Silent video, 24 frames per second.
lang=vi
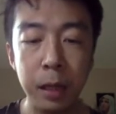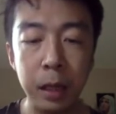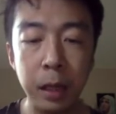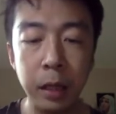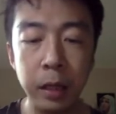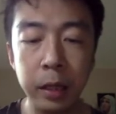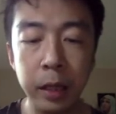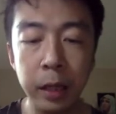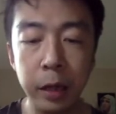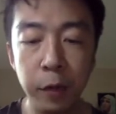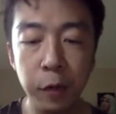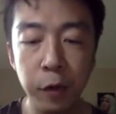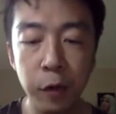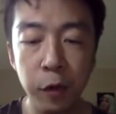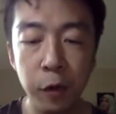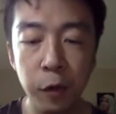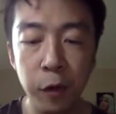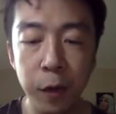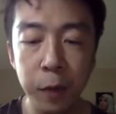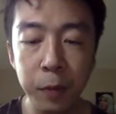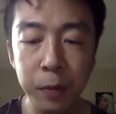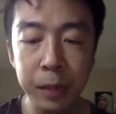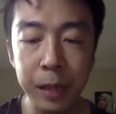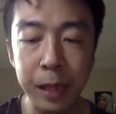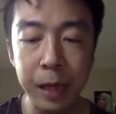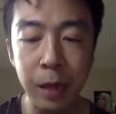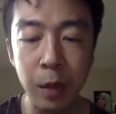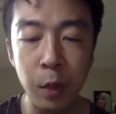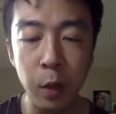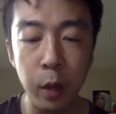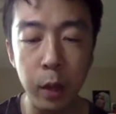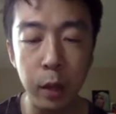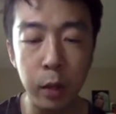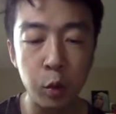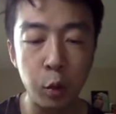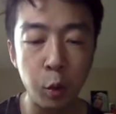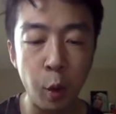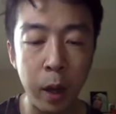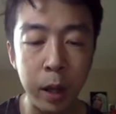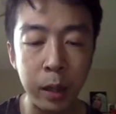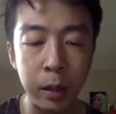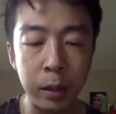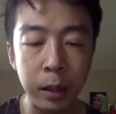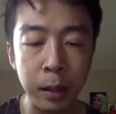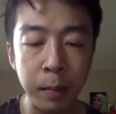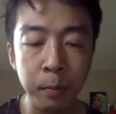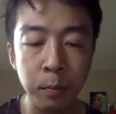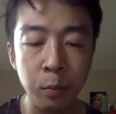cần đến phương pháp rèn luyện toàn
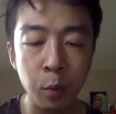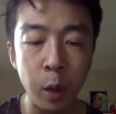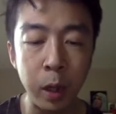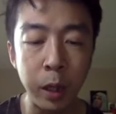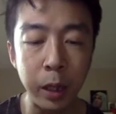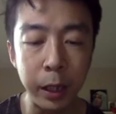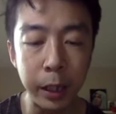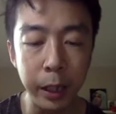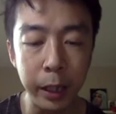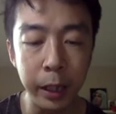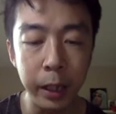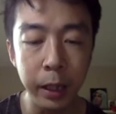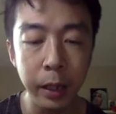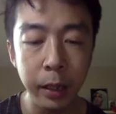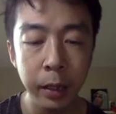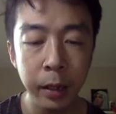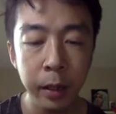tâm toàn ý